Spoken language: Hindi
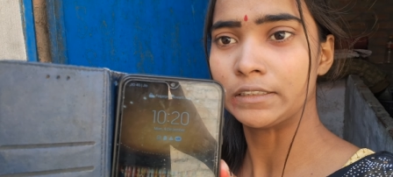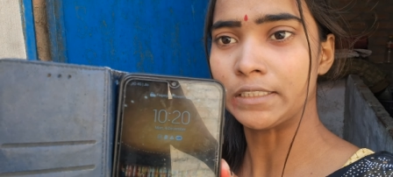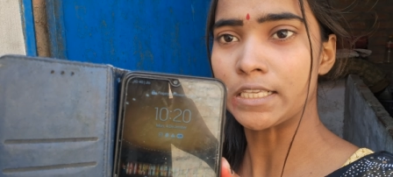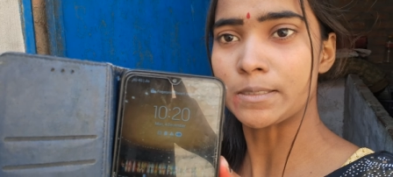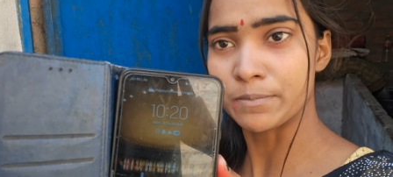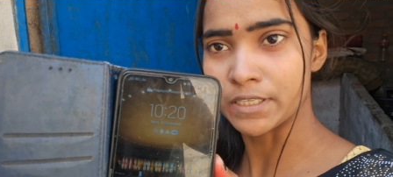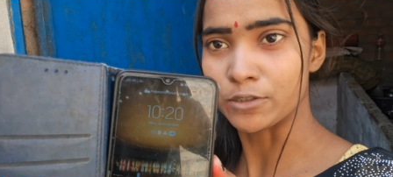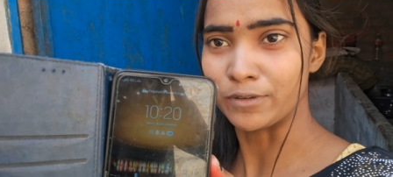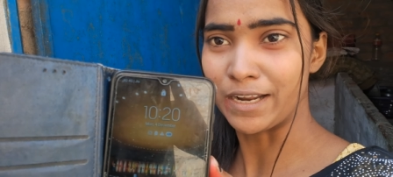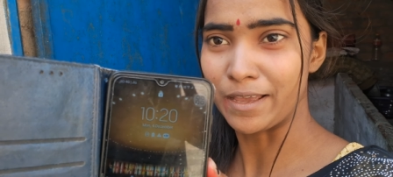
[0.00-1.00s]
दस
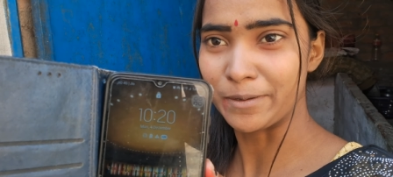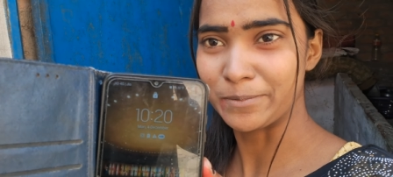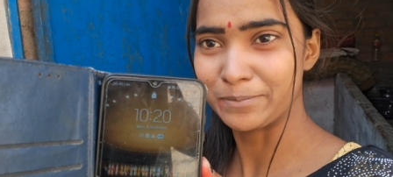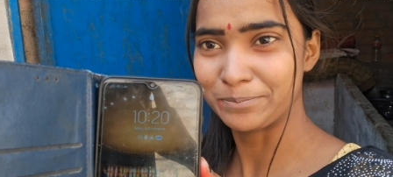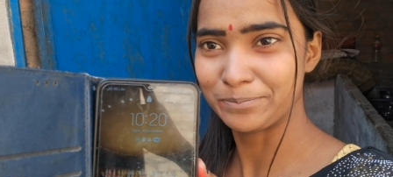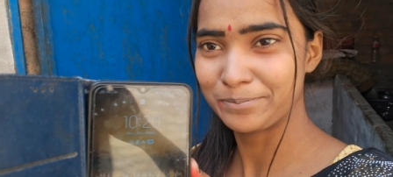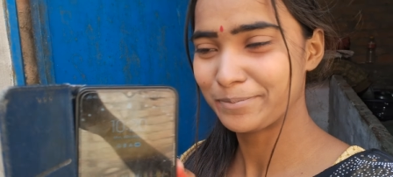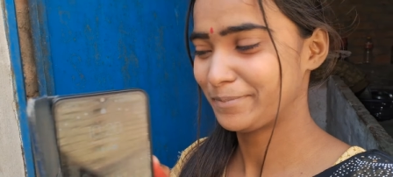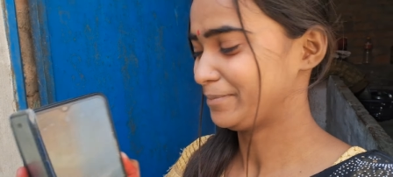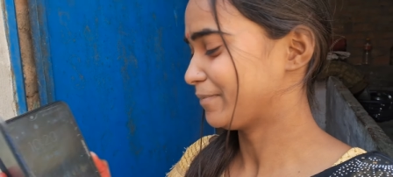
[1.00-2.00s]
बीस हो रहा है
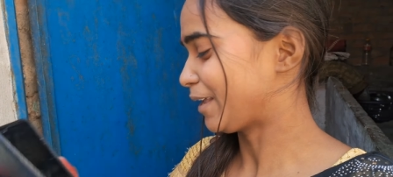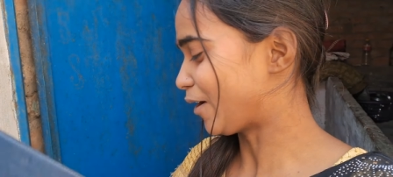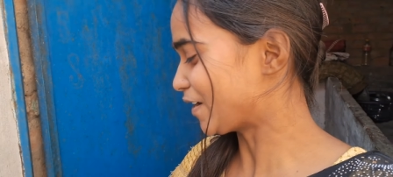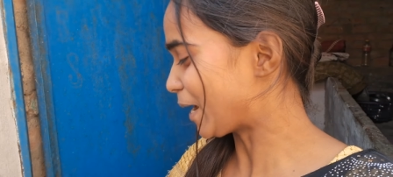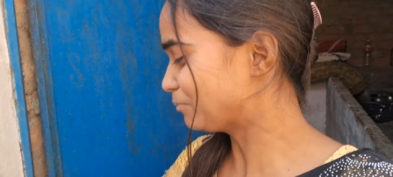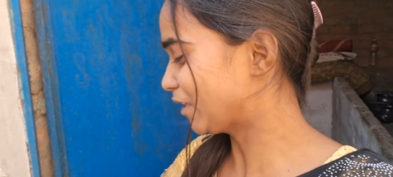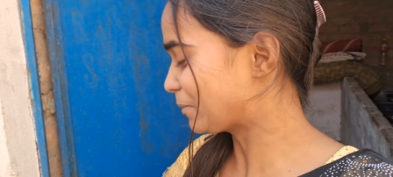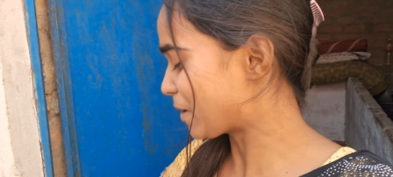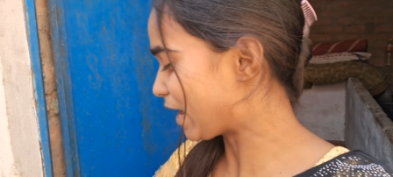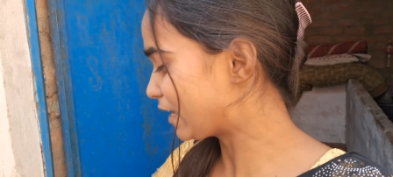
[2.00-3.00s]
और अब
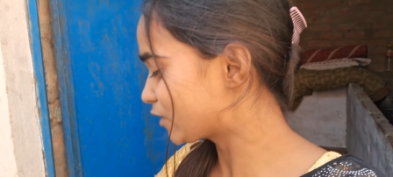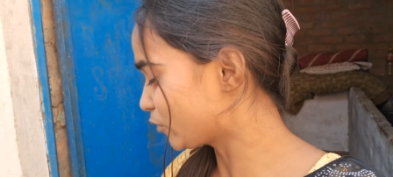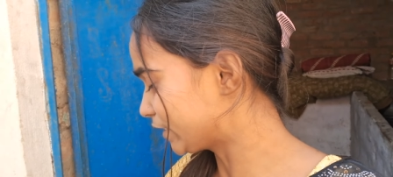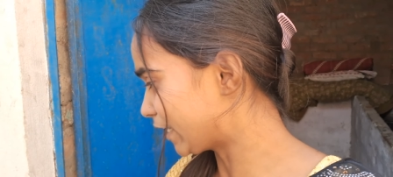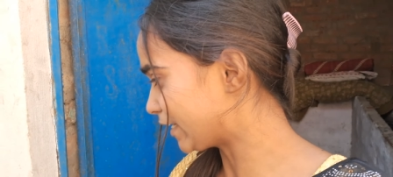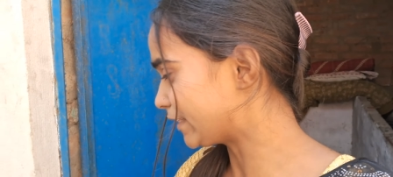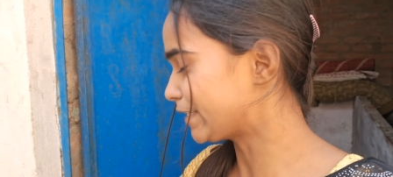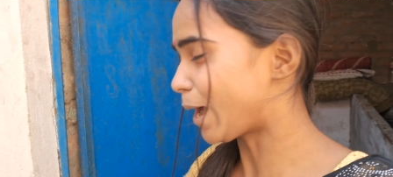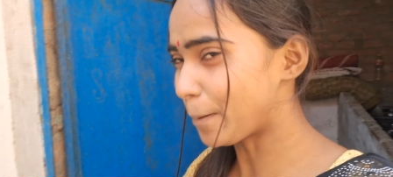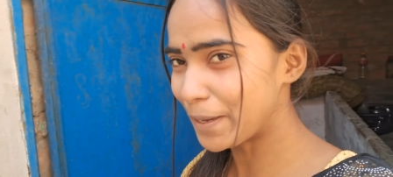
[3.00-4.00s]
तक मैं शूट कर रही
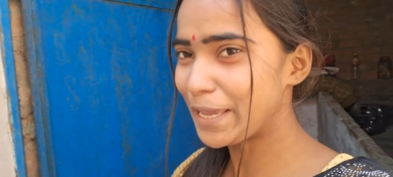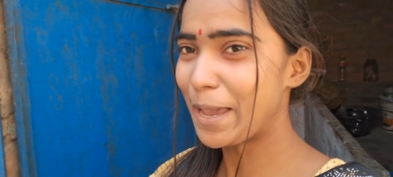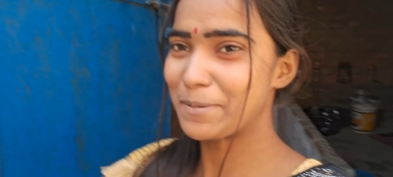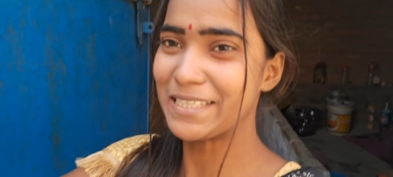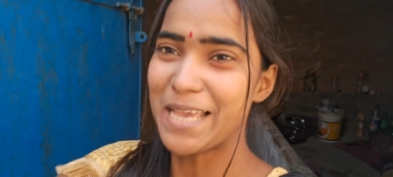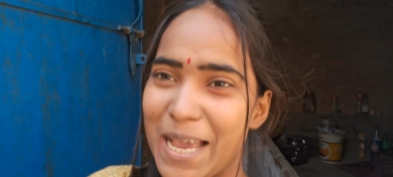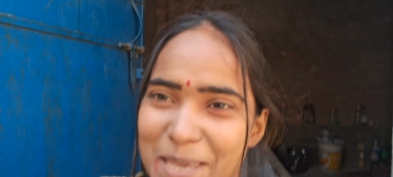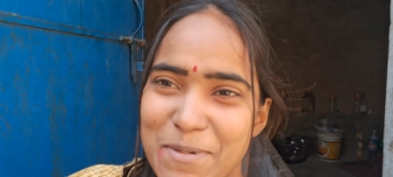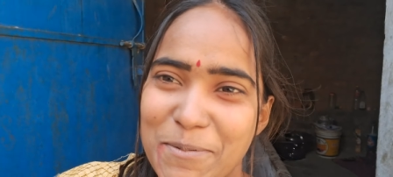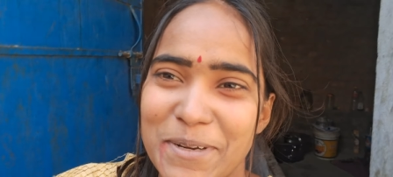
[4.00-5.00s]
थी अभी अभी
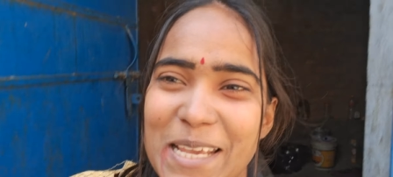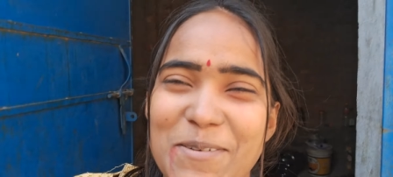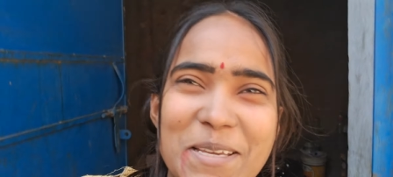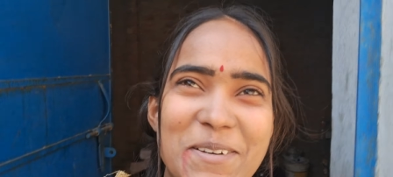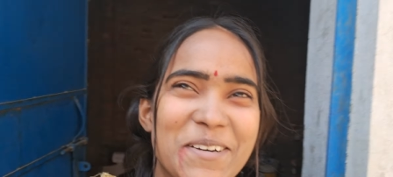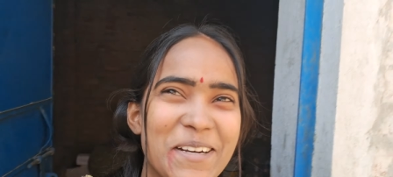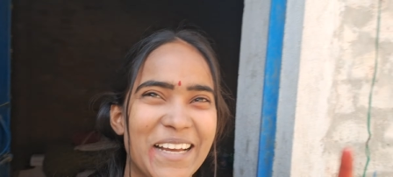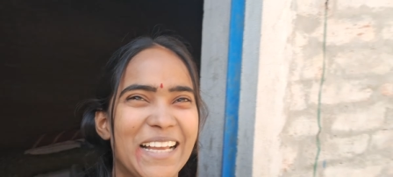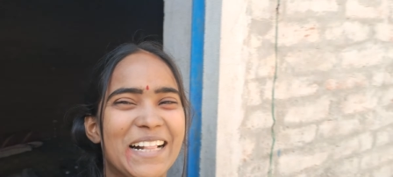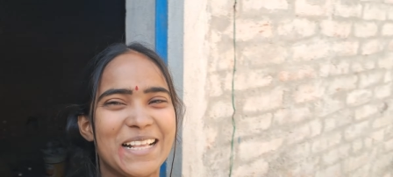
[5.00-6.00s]
जाके मैं फ्री हुई हूँ
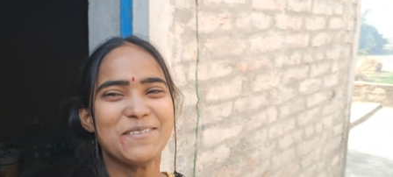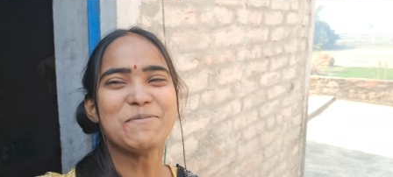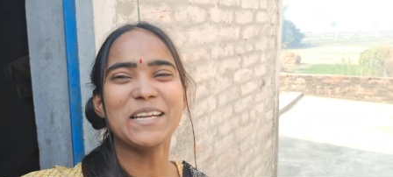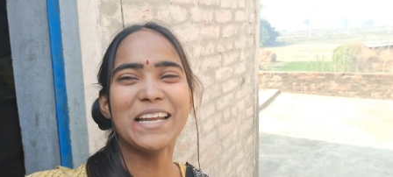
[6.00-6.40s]
फ्री